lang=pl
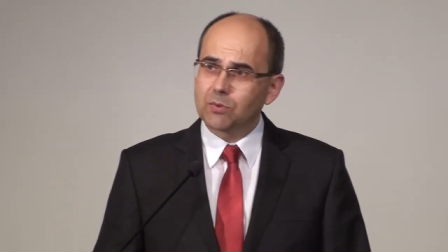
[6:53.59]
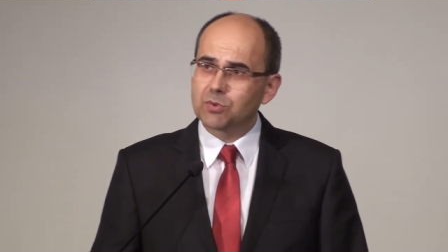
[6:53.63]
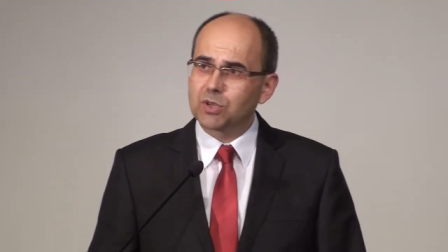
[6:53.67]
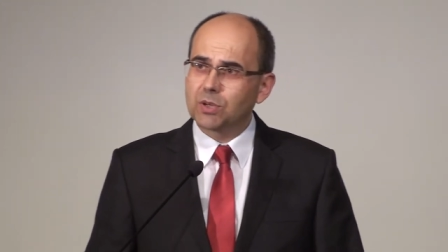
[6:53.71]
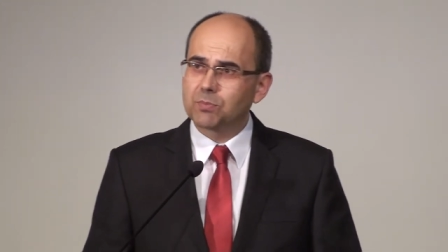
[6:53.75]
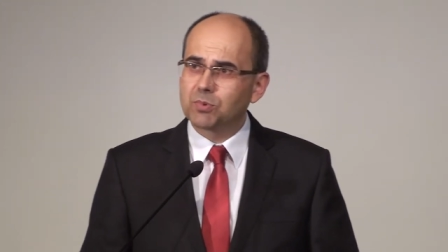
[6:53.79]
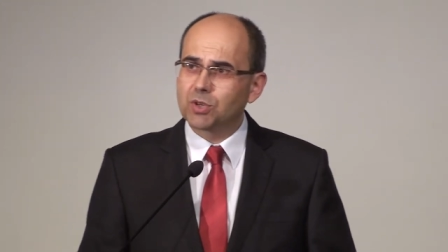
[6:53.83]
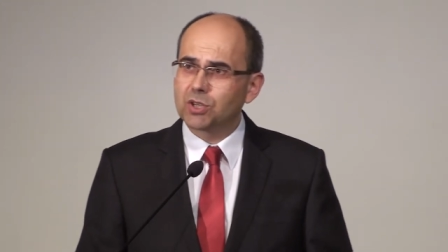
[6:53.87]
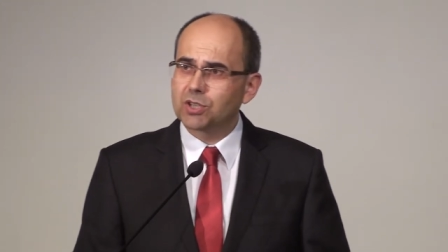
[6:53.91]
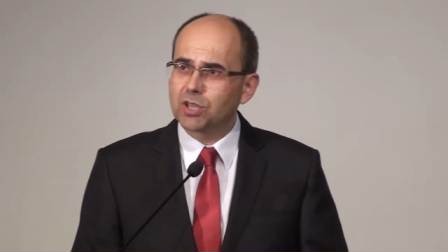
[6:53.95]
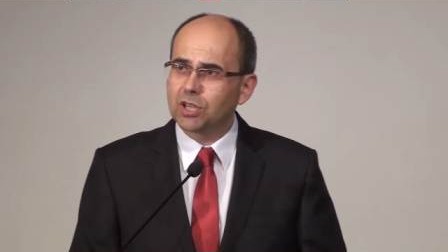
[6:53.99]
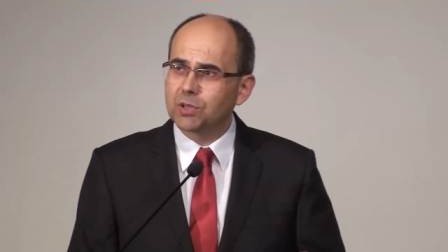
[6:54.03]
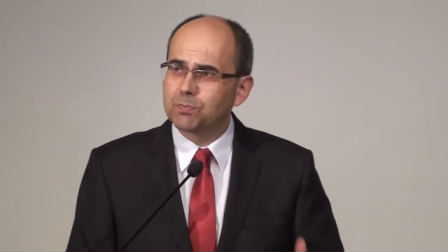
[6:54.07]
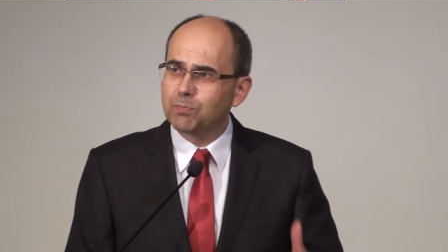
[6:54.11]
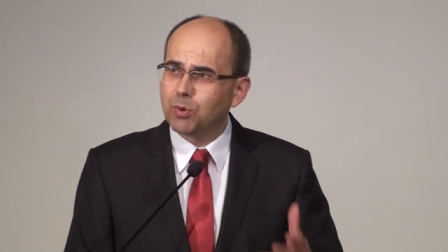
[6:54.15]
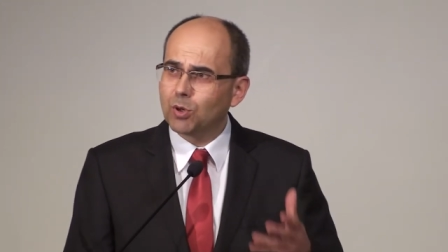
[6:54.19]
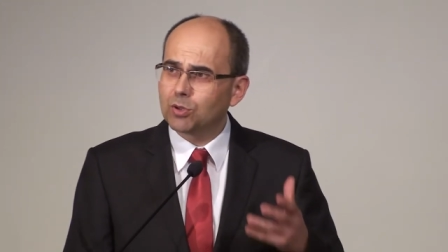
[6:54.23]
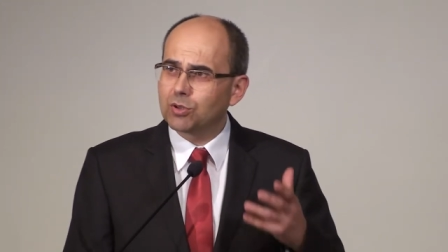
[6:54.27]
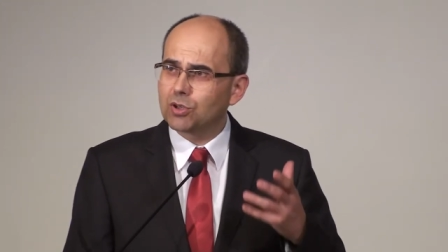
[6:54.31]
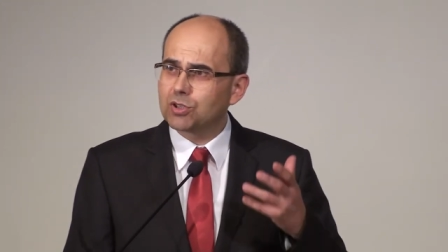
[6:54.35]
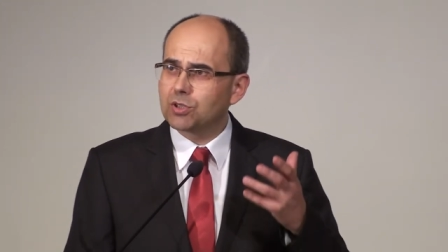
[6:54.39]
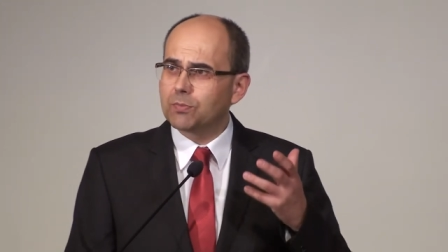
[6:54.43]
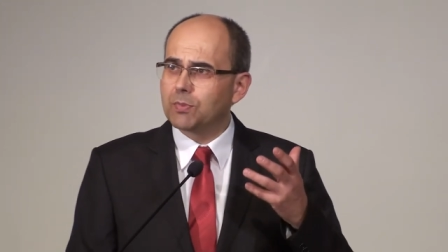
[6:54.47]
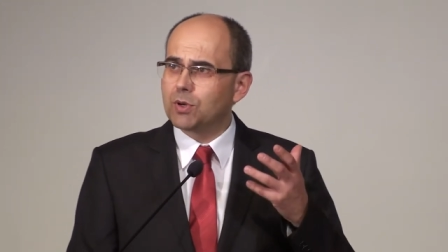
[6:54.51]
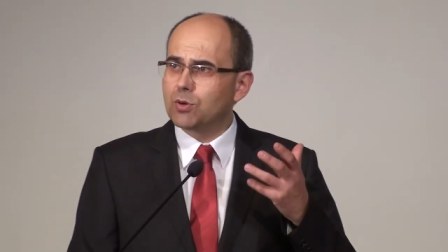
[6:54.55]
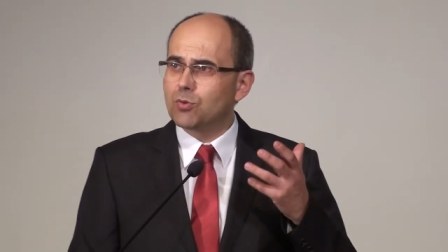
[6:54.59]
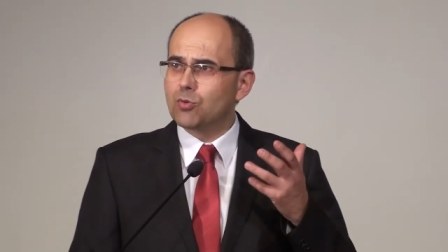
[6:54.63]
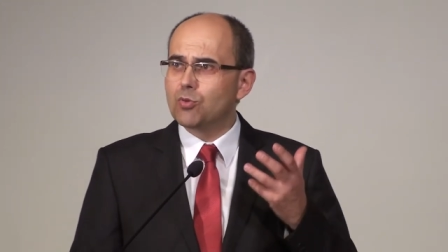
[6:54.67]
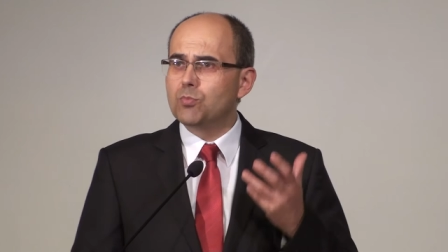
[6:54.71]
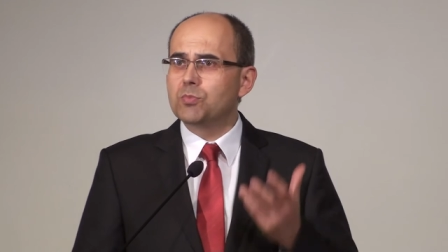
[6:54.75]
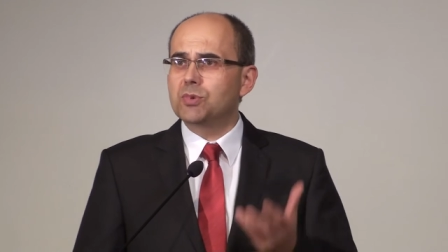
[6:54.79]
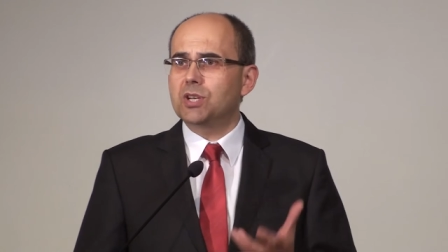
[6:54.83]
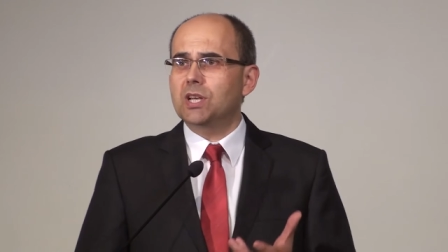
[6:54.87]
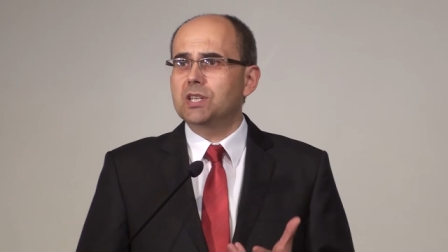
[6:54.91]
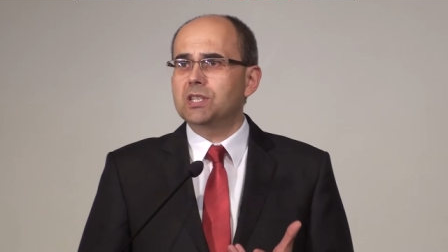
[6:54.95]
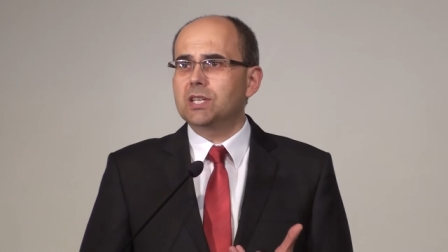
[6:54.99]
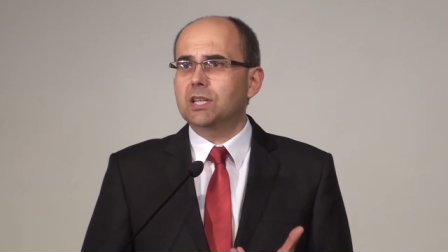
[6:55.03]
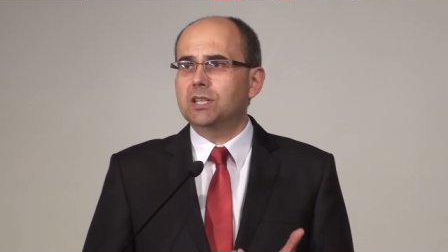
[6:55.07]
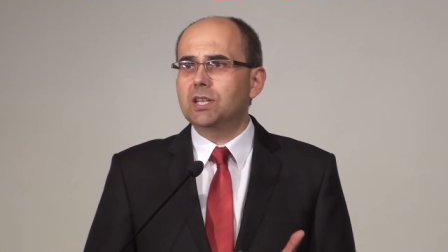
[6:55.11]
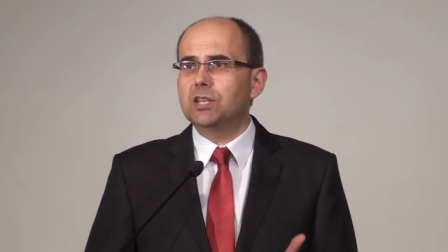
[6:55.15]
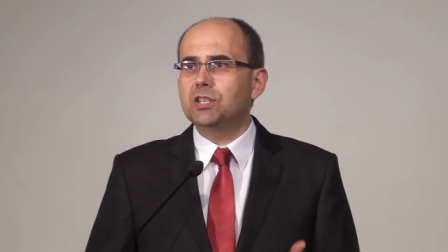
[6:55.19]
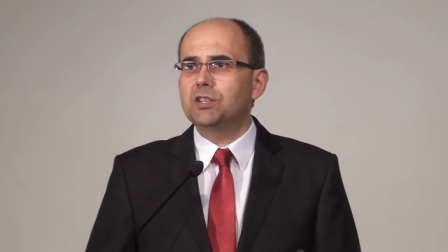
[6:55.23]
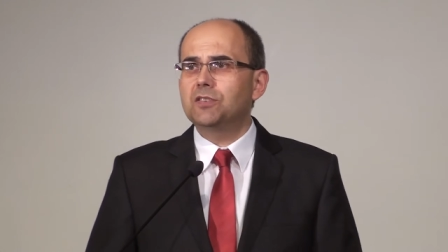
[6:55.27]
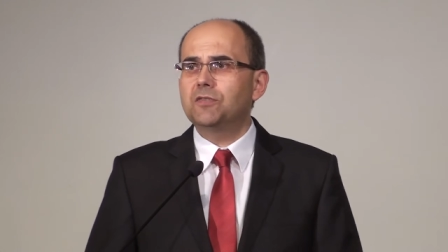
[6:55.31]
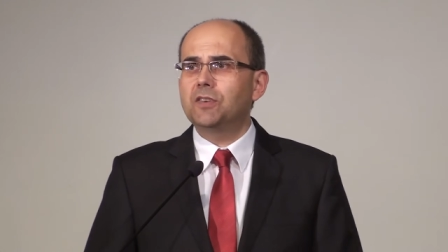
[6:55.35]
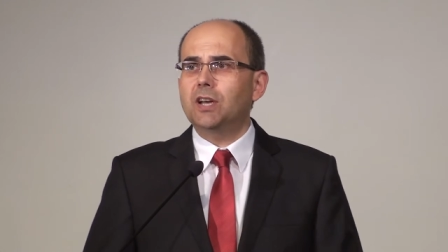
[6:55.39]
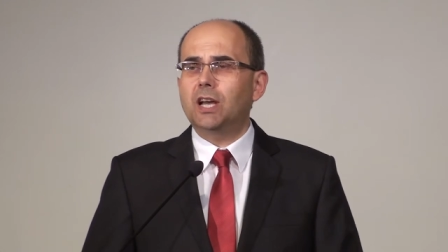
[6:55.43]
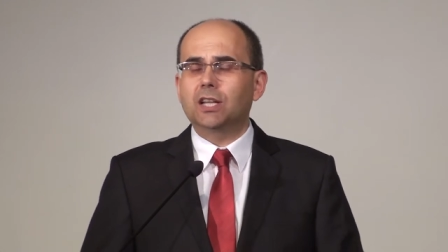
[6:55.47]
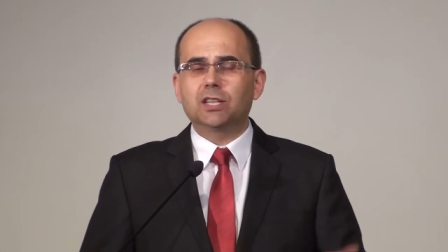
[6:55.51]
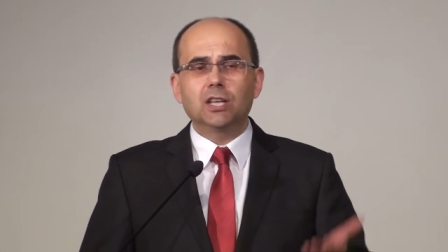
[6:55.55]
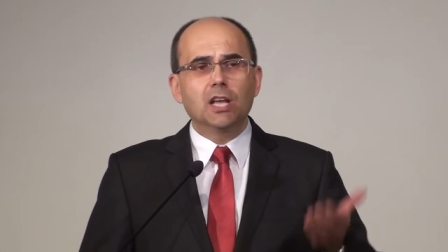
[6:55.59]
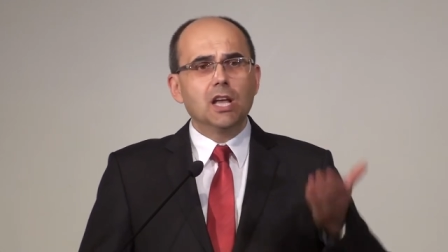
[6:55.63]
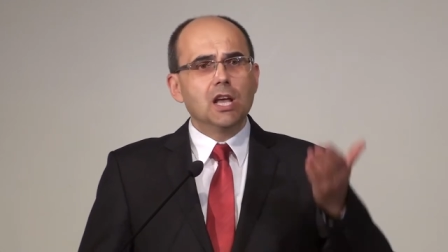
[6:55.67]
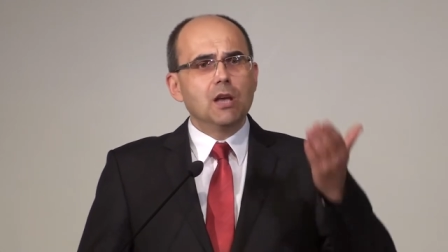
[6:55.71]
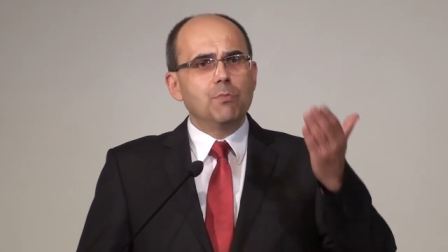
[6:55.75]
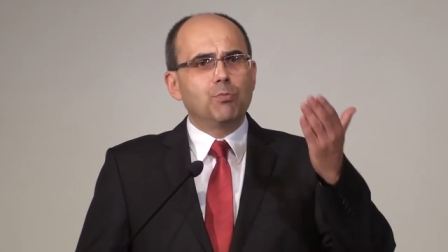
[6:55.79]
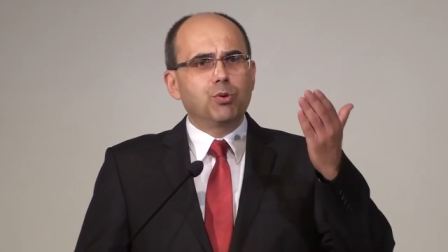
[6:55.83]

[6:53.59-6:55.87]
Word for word: że przyszedł po to, żeby umrzeć za ten świat.